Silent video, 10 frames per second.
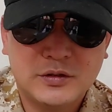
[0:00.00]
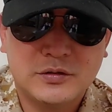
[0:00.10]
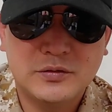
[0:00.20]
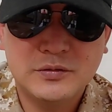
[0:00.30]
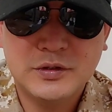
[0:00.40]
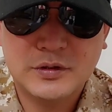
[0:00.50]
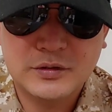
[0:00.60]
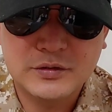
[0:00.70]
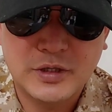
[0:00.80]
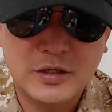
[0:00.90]
그리고 이제
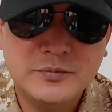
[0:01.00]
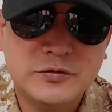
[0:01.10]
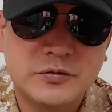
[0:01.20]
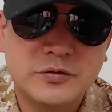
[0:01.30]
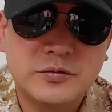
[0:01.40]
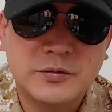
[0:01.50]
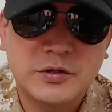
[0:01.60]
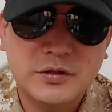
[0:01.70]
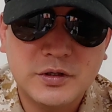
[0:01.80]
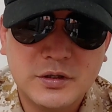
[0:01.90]
그 다음으로
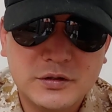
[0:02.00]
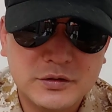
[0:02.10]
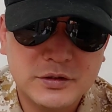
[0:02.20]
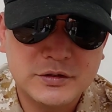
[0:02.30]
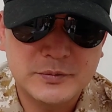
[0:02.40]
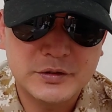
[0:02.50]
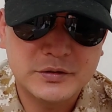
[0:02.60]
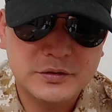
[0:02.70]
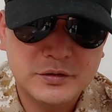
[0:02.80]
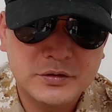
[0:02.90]
병가가
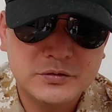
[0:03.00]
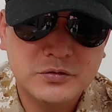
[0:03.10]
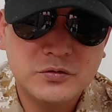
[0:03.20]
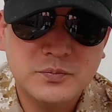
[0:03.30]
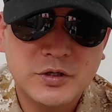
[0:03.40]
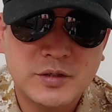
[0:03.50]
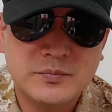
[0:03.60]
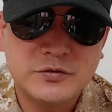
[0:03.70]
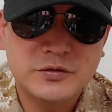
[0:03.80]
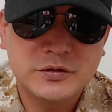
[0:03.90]
정해지면 초급
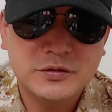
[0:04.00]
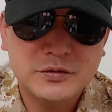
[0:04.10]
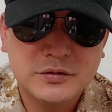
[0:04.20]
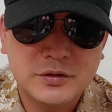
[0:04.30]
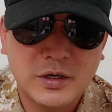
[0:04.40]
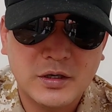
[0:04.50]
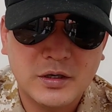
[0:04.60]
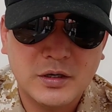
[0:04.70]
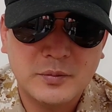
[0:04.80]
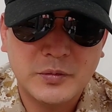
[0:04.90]
간부들은
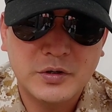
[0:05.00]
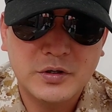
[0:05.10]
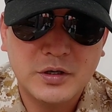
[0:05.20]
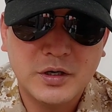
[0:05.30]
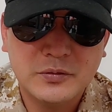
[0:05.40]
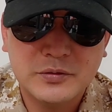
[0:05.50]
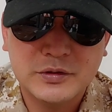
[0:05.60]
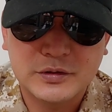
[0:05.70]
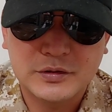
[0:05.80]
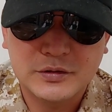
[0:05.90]
각 병가
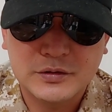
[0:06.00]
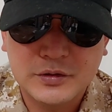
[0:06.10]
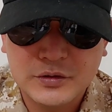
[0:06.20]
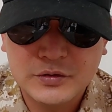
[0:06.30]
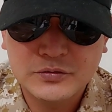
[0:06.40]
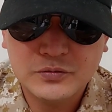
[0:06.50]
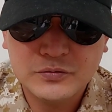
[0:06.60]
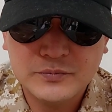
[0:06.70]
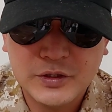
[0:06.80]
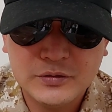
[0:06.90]
학교에서
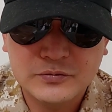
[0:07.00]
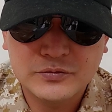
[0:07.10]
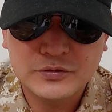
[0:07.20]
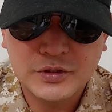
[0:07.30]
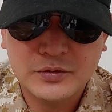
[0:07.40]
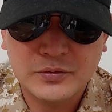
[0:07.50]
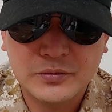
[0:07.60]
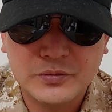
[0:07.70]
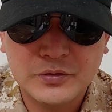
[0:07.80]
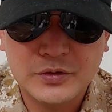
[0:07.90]
초급반 군사
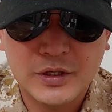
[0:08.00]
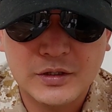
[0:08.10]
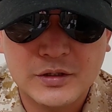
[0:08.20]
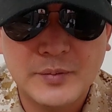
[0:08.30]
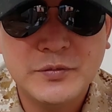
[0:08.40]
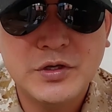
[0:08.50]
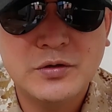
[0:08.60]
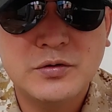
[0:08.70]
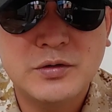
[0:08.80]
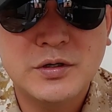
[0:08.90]
교육을 약
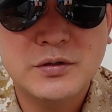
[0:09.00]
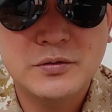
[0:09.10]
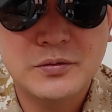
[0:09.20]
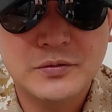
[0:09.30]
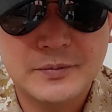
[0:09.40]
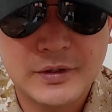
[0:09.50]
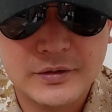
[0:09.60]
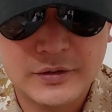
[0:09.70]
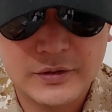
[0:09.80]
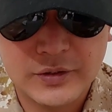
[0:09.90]
3개월간 교육을
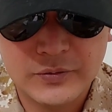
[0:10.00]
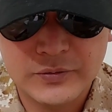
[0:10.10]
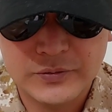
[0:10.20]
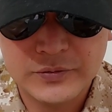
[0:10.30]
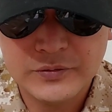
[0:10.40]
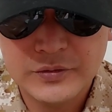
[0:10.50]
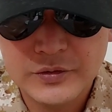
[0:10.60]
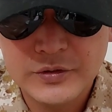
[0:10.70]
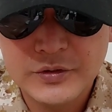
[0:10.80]
받게 되고요.